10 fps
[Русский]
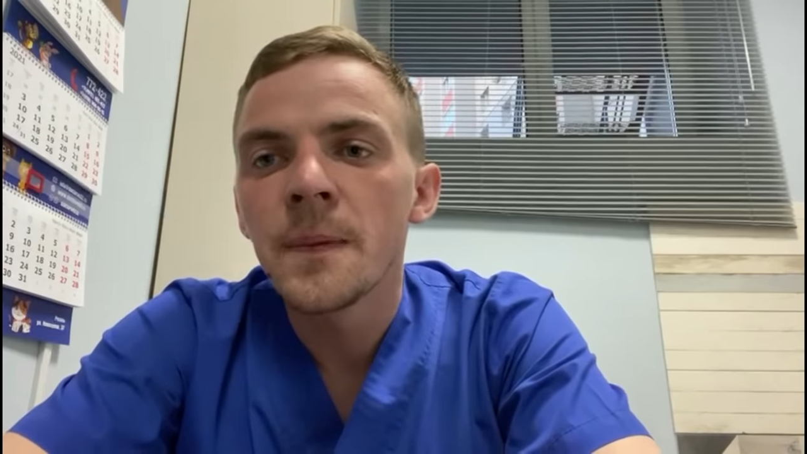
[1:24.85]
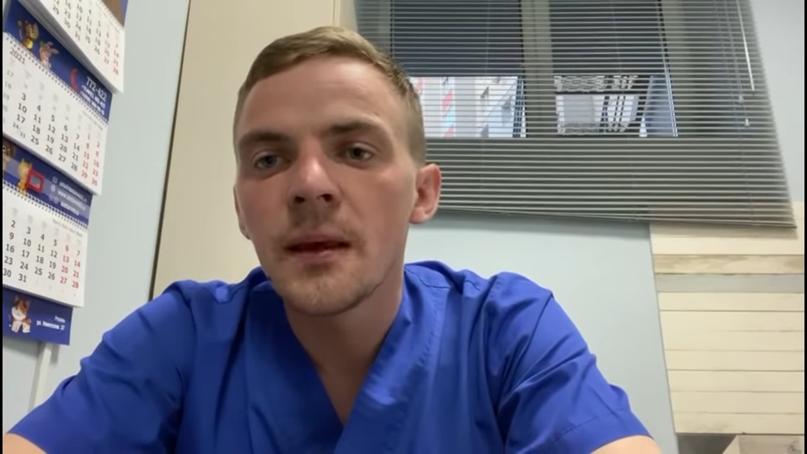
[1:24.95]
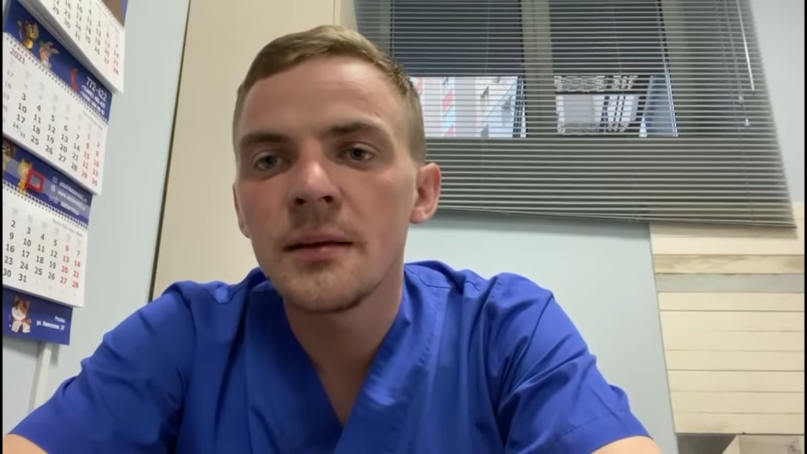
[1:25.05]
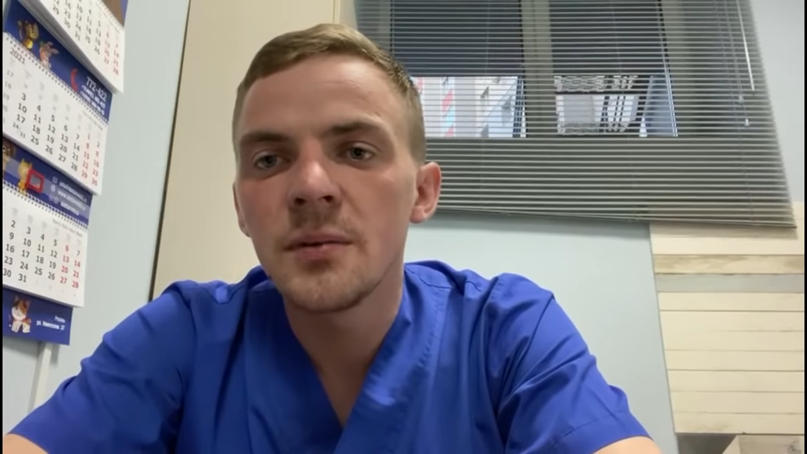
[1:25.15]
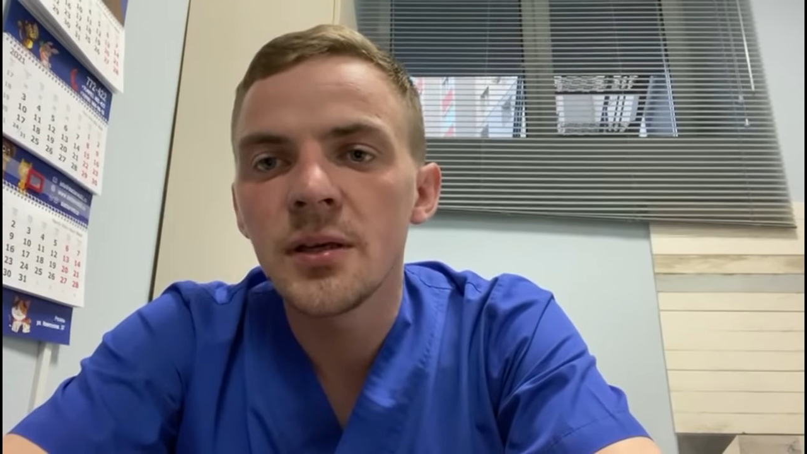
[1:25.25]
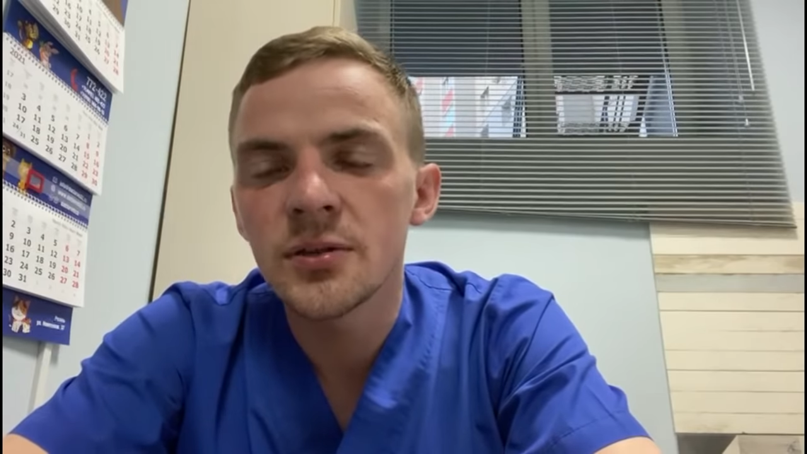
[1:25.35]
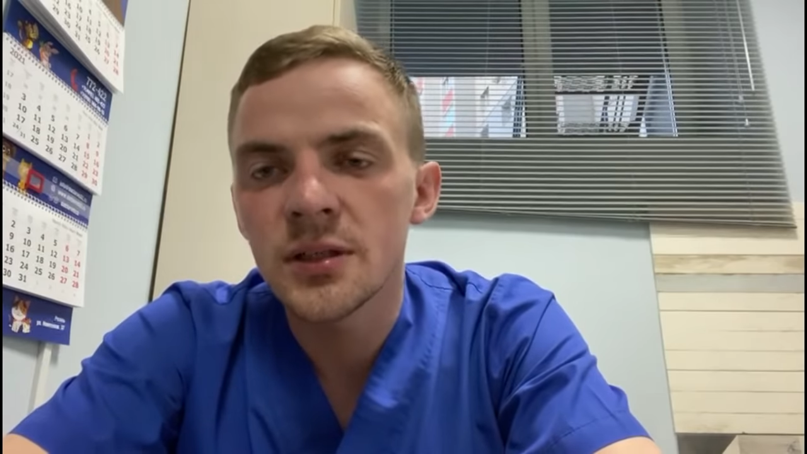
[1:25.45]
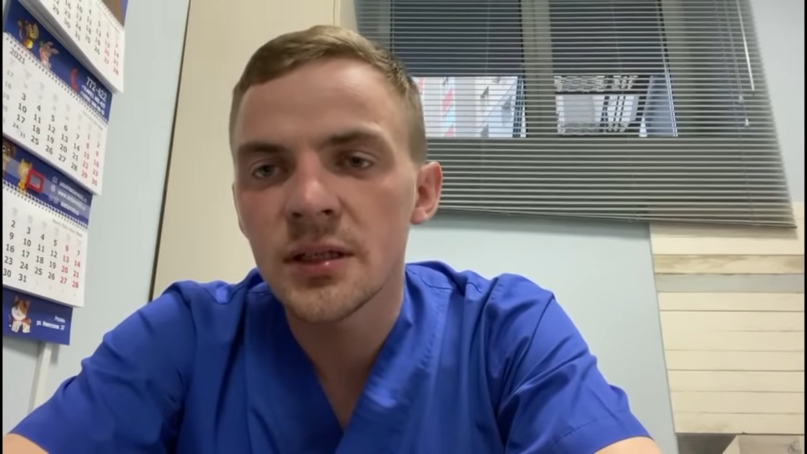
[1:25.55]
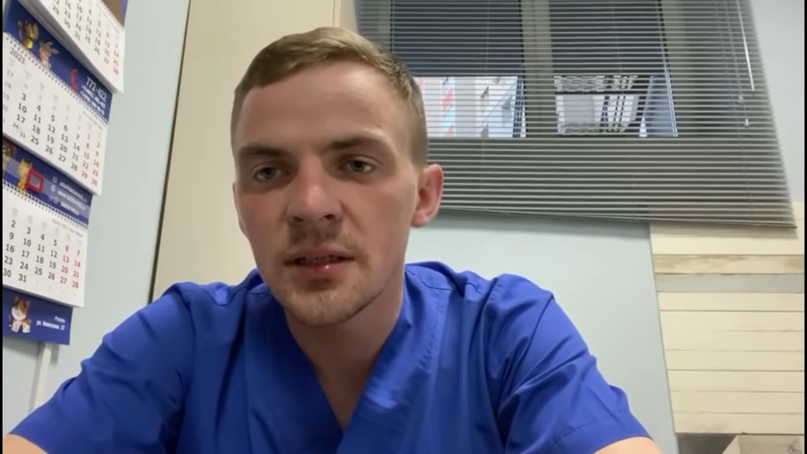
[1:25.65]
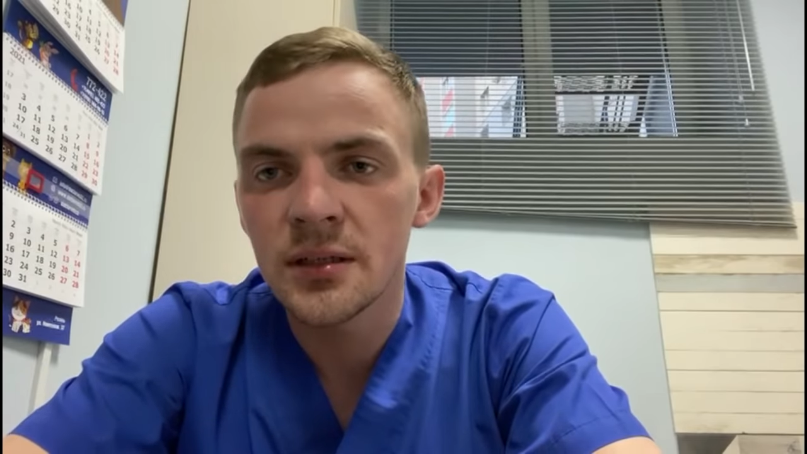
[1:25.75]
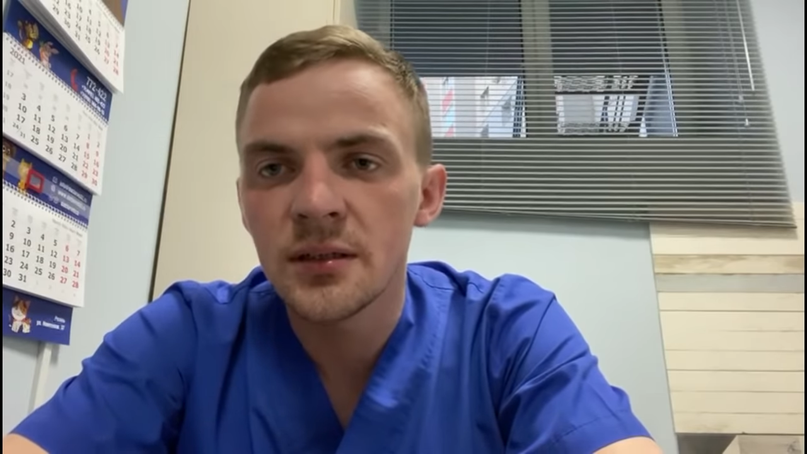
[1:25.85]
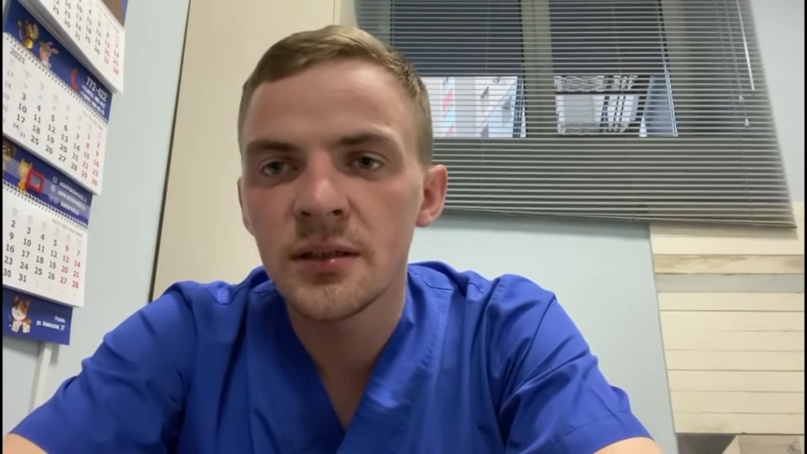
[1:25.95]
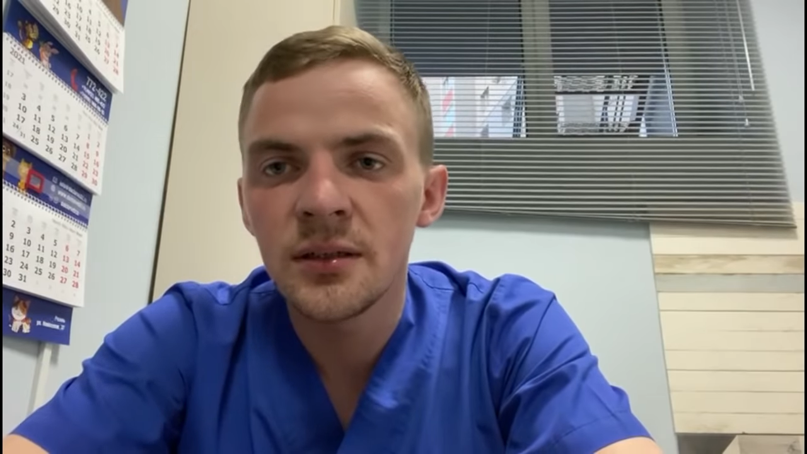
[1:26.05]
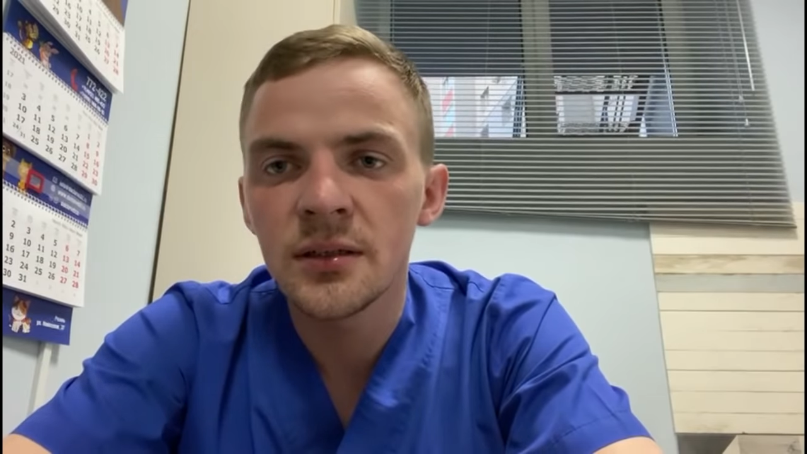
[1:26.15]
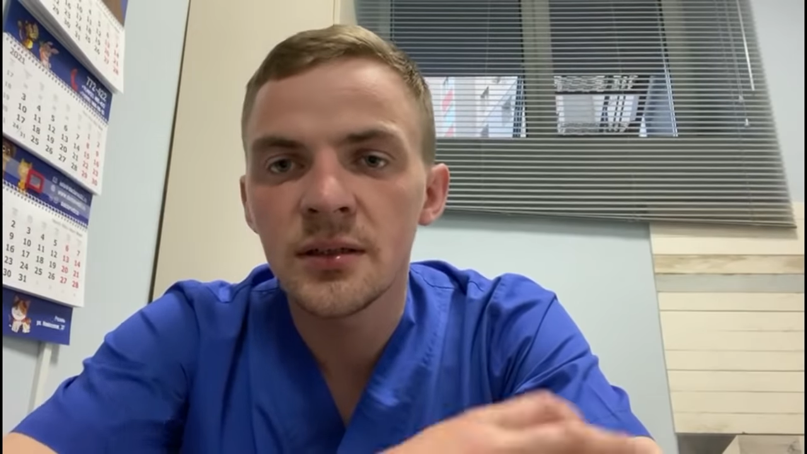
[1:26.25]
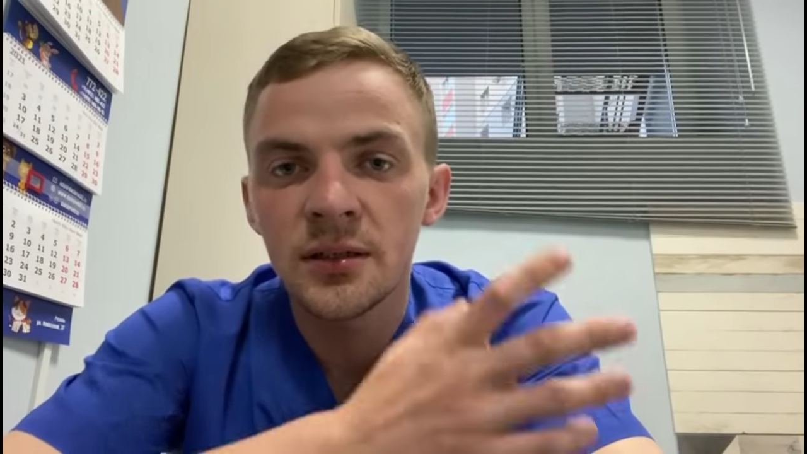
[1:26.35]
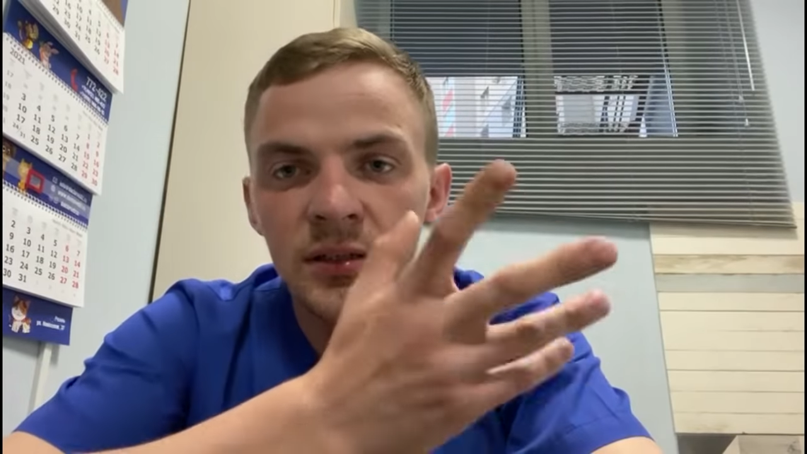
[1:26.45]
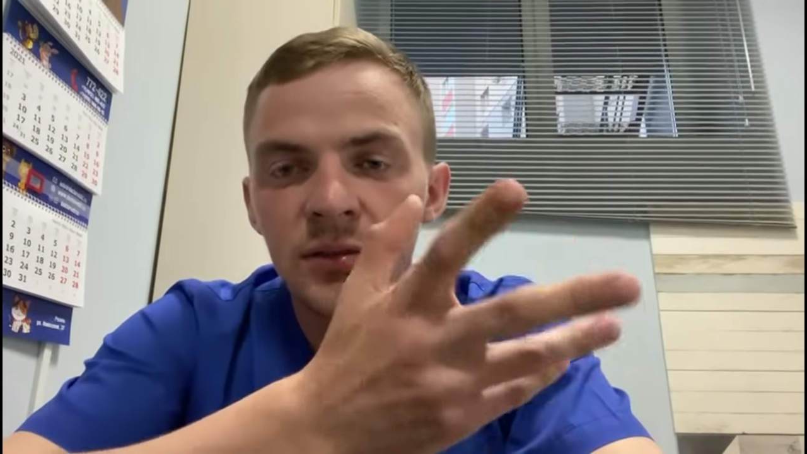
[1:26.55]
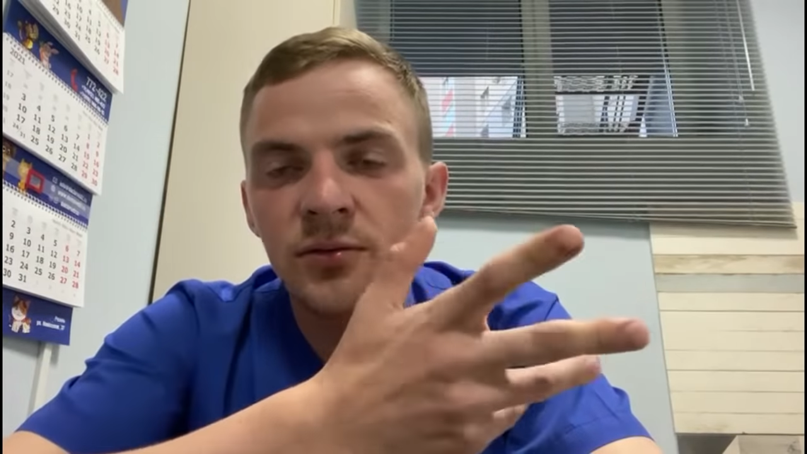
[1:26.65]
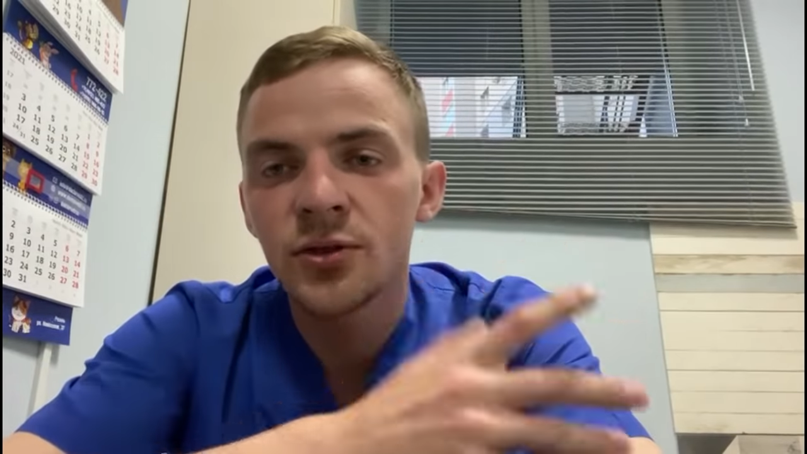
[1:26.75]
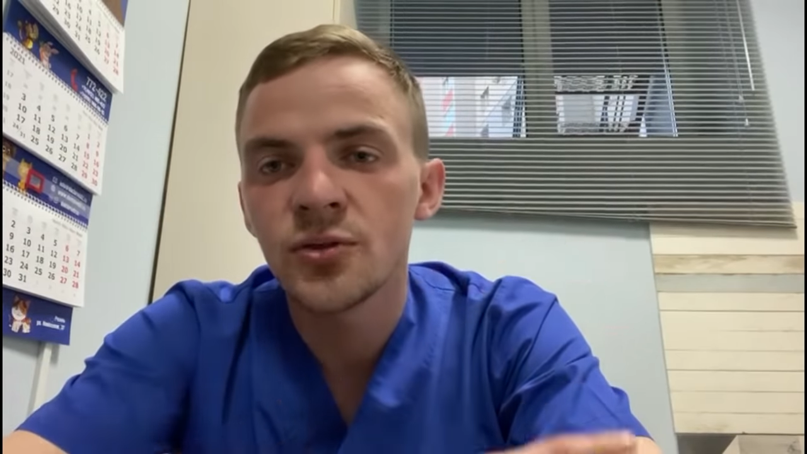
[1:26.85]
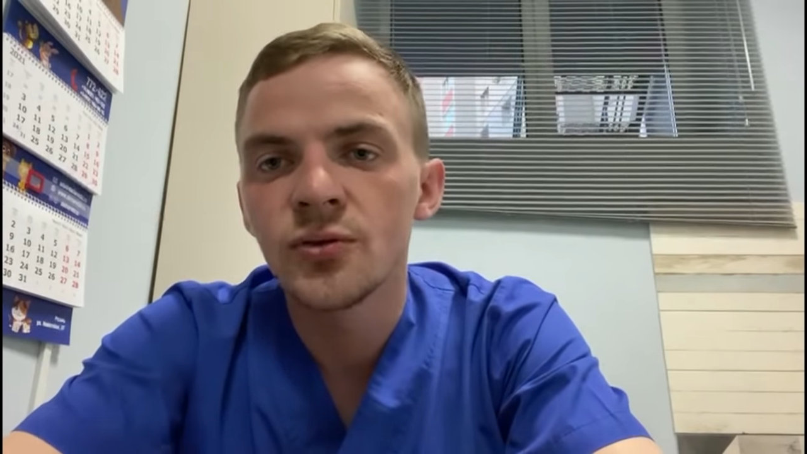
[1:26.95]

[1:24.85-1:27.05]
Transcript: имеются некротизирующие